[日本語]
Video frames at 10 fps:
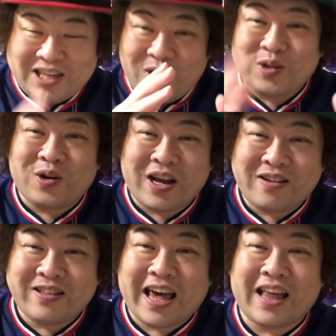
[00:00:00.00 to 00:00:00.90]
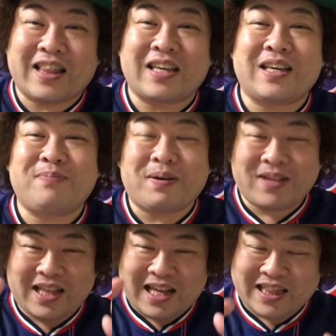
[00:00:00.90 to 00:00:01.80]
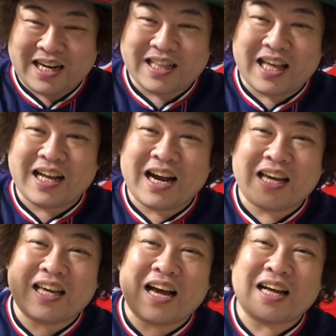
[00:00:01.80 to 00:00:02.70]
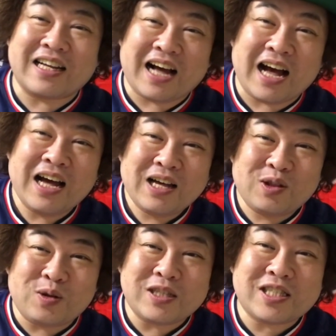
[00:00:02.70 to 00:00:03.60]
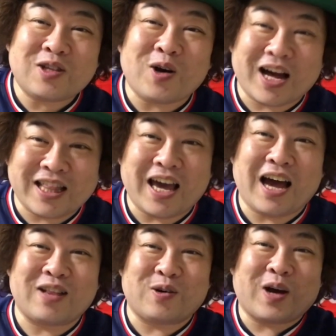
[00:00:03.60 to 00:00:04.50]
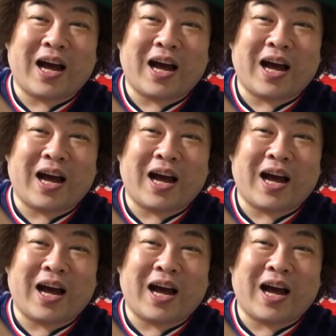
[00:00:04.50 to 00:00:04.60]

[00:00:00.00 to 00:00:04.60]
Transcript: 勢い乗れるぜ今までだったらね、ライアンが土日とかで、あの、